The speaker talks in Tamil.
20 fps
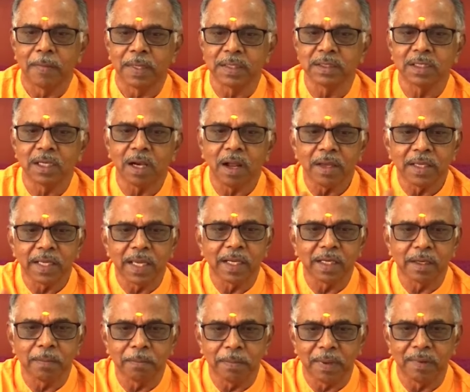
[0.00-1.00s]
மந்த்ரா
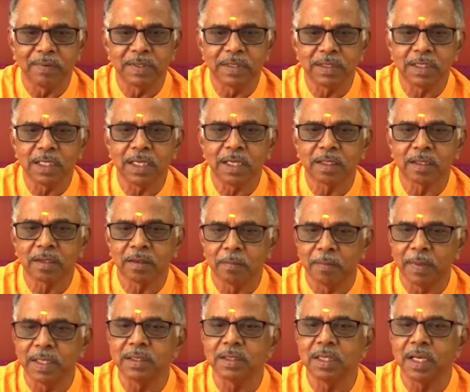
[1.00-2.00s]
ஏகம் பவந்தி
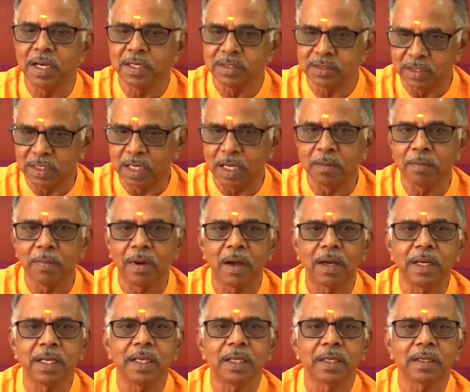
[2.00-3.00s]
மந்திரேஷு
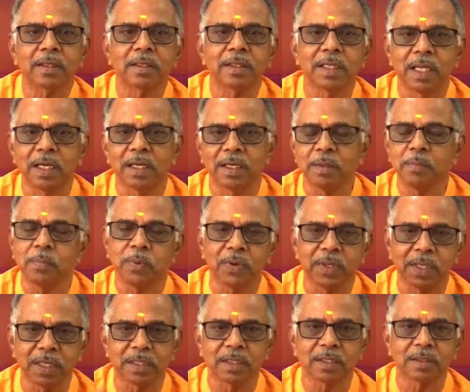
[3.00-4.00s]
கர்மாணி என்று
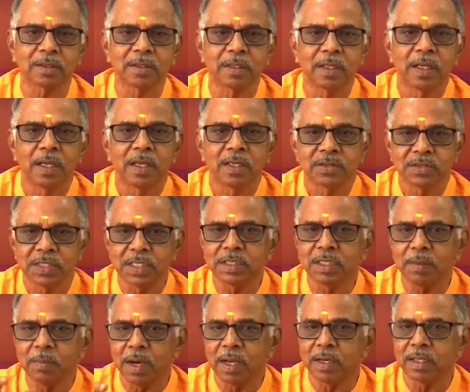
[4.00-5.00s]
போகிறது
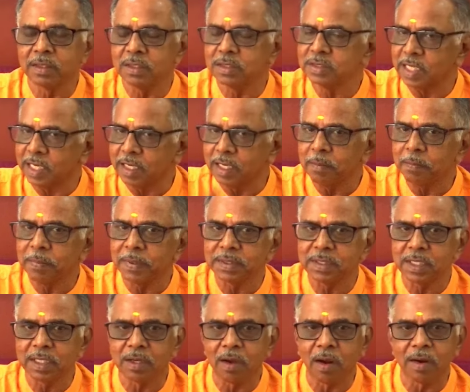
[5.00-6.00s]
சித்தமானது
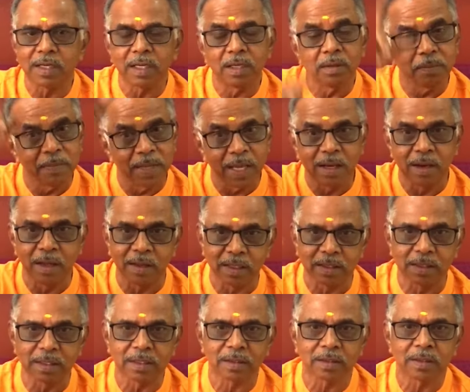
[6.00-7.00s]
சங்கல்பத்தை காட்டிலும்
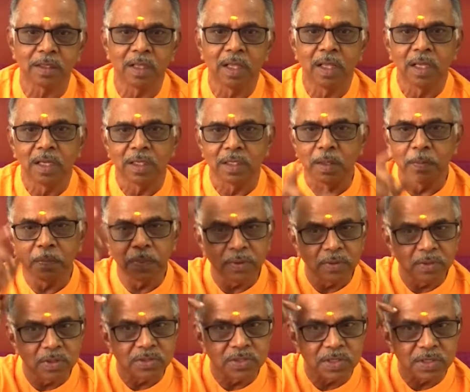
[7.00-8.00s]
மேலானது
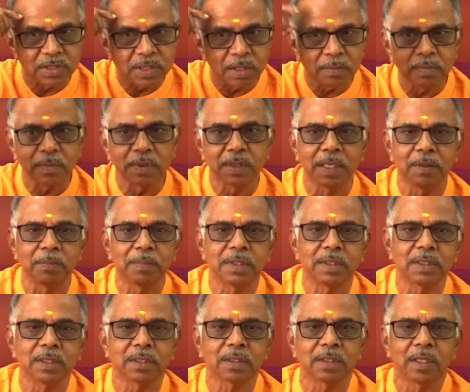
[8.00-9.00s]
எப்பொழுது சித்தம்
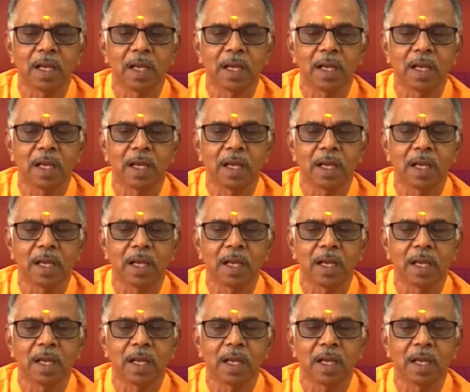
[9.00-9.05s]
என்பது